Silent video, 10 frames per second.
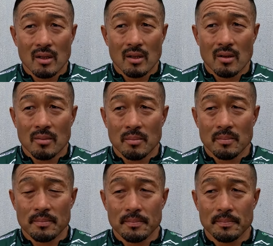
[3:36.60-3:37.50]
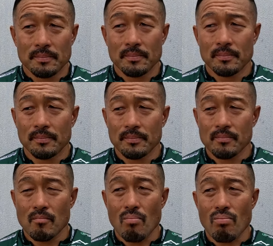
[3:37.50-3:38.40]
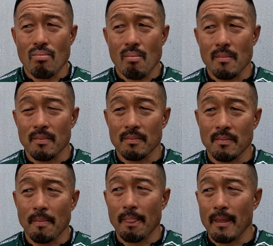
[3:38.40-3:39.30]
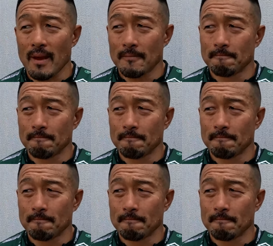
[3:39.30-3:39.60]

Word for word: まあ近畿の3番手にやっぱり行きづらいなっていう